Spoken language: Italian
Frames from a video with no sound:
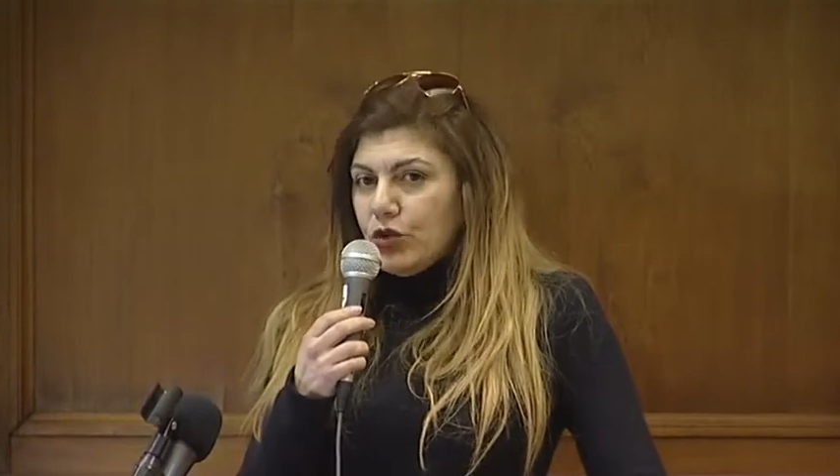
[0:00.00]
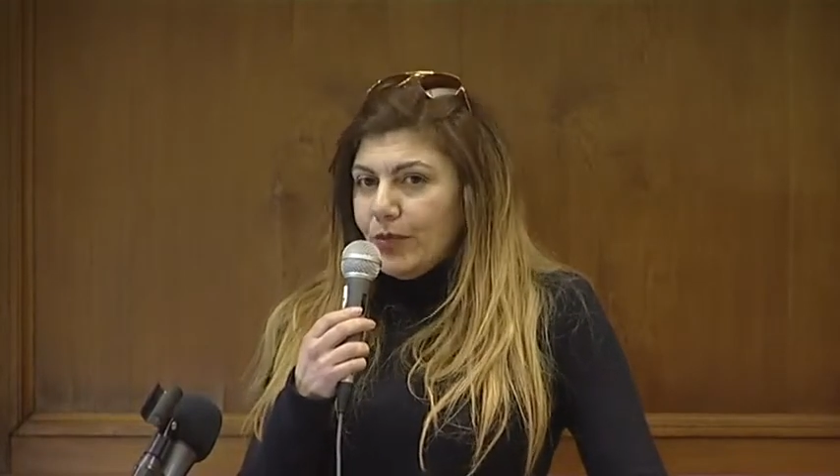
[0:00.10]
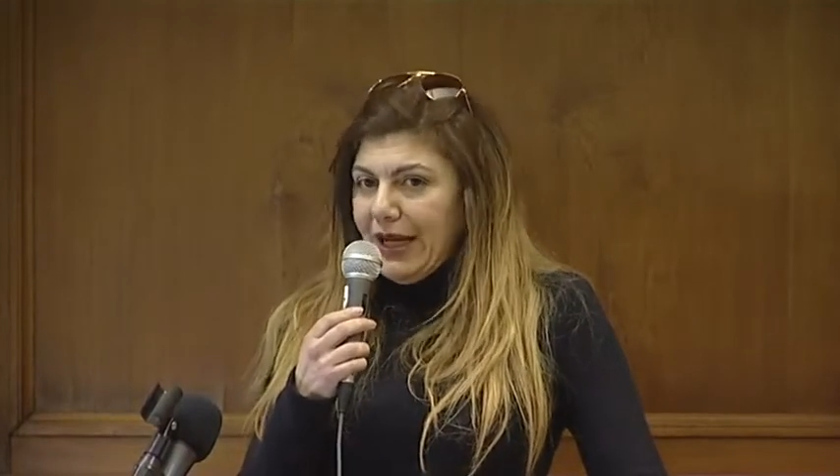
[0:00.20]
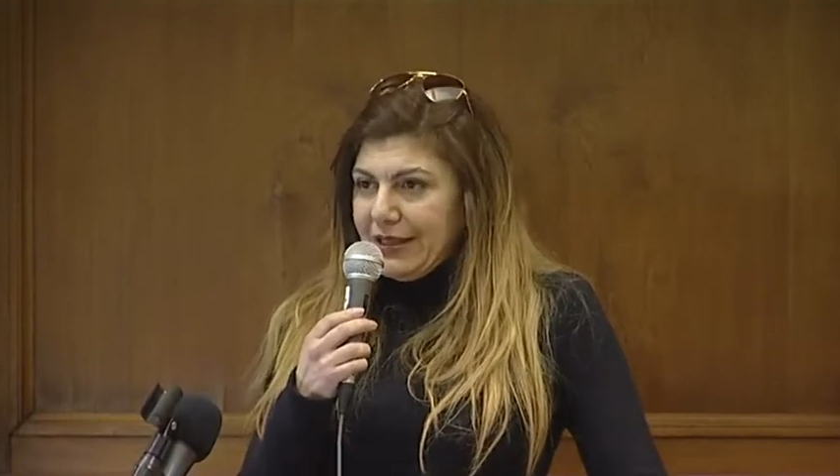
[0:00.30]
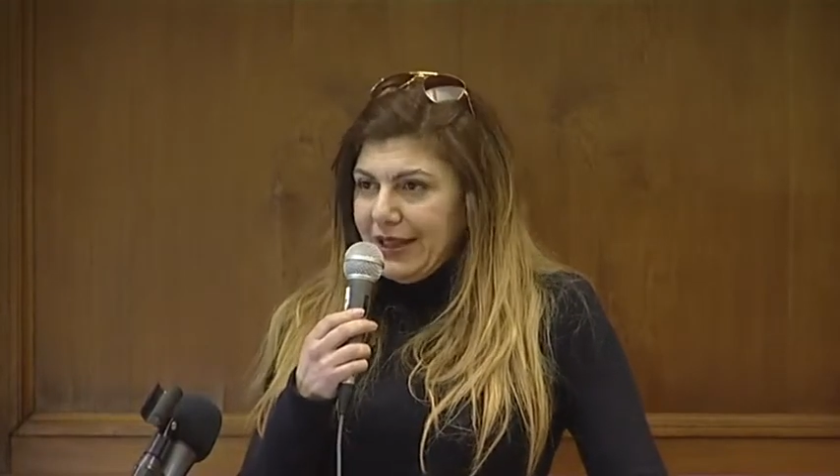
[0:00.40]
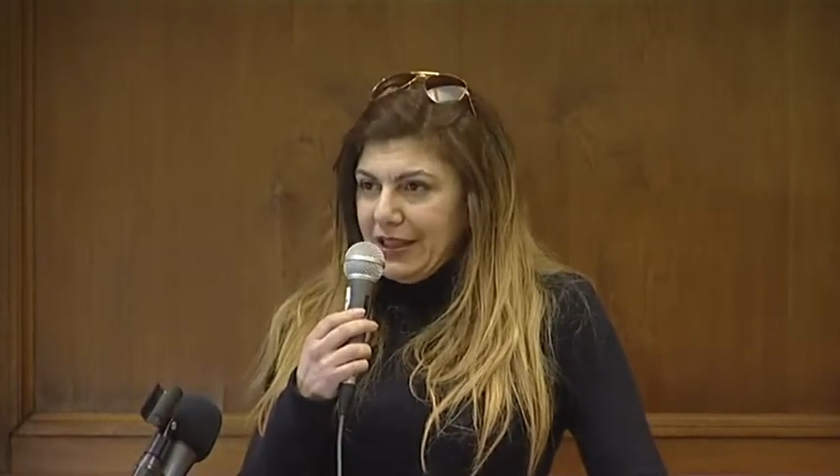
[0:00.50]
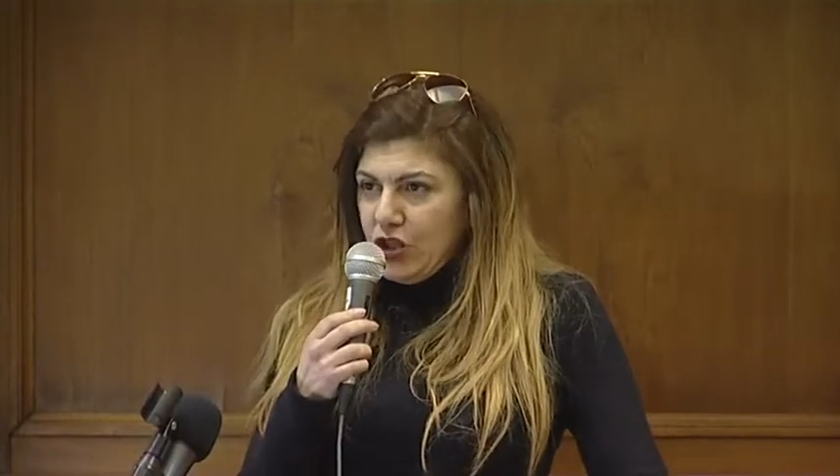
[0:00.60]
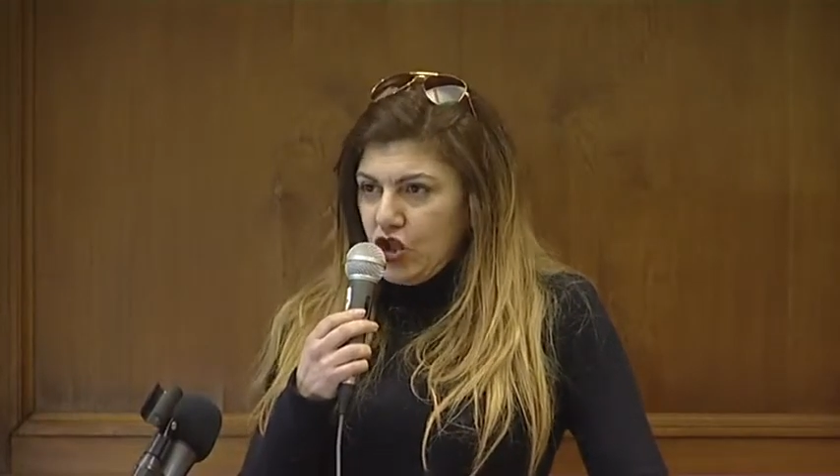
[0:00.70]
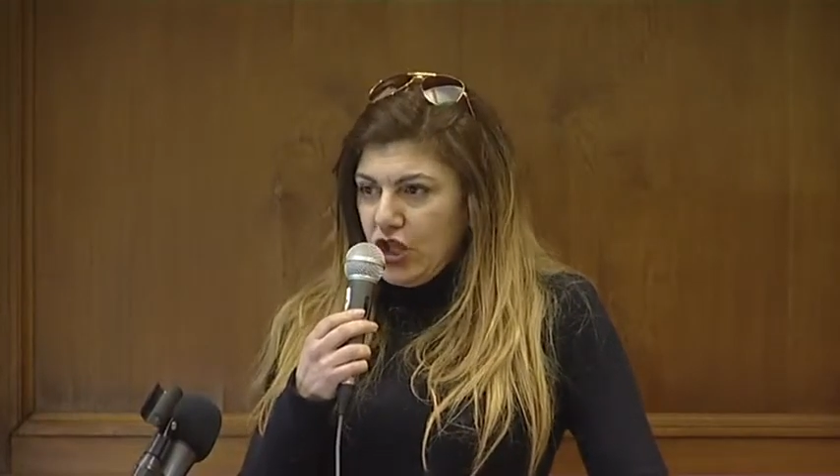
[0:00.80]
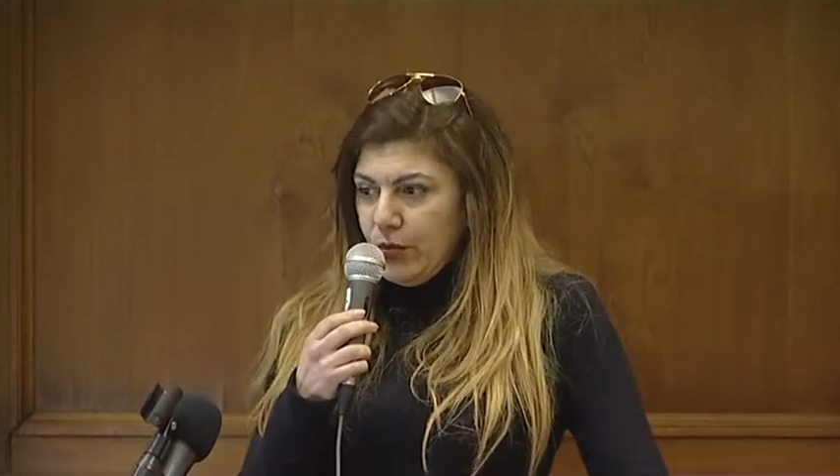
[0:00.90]
domanda di
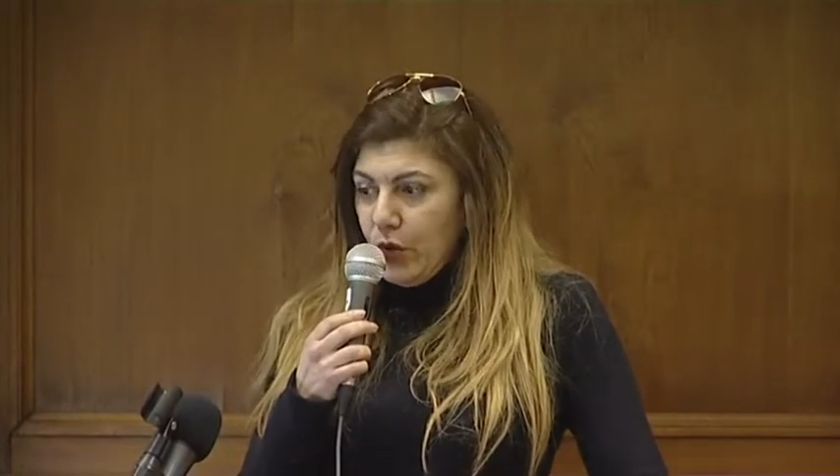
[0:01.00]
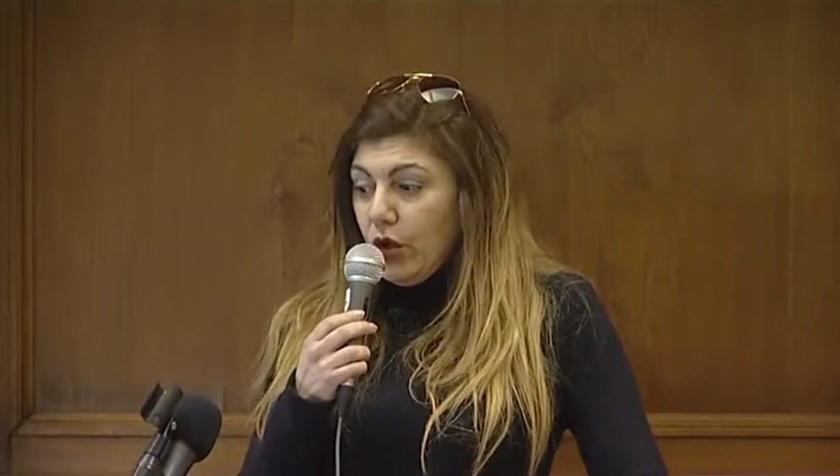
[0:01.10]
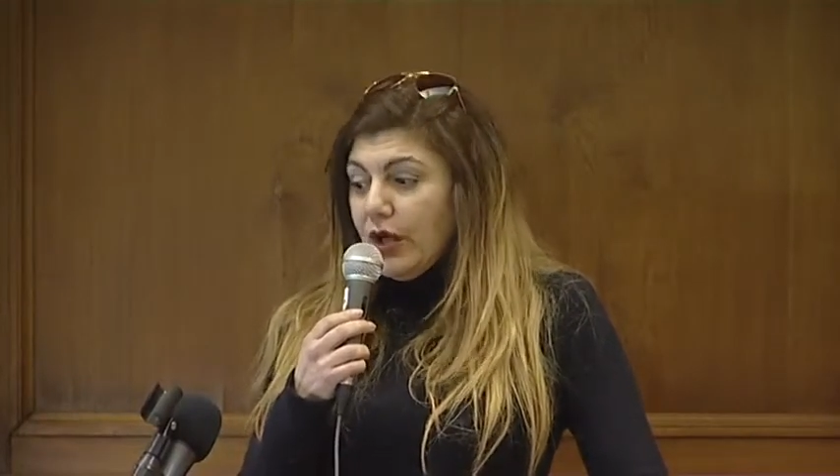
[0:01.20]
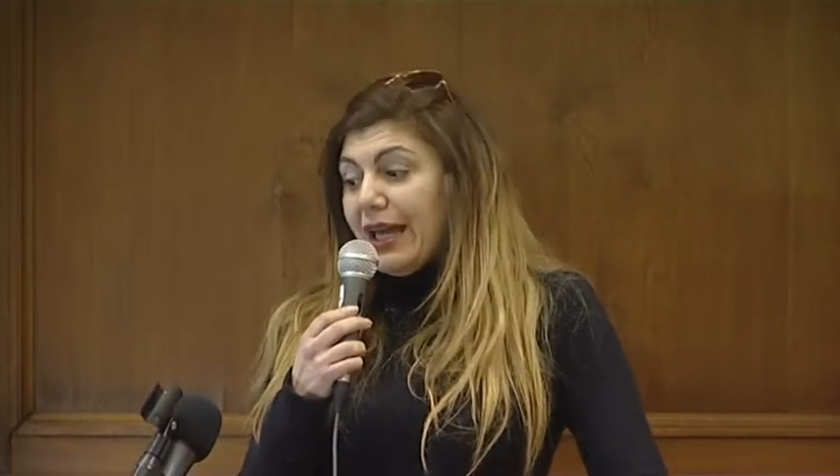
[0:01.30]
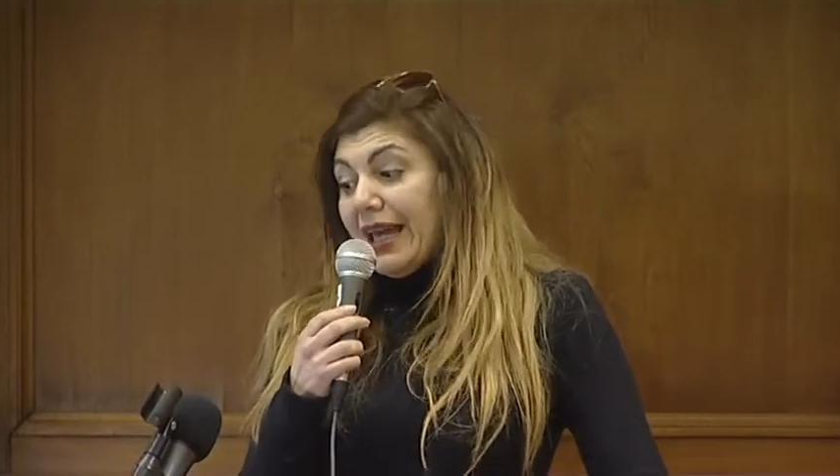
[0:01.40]
cibo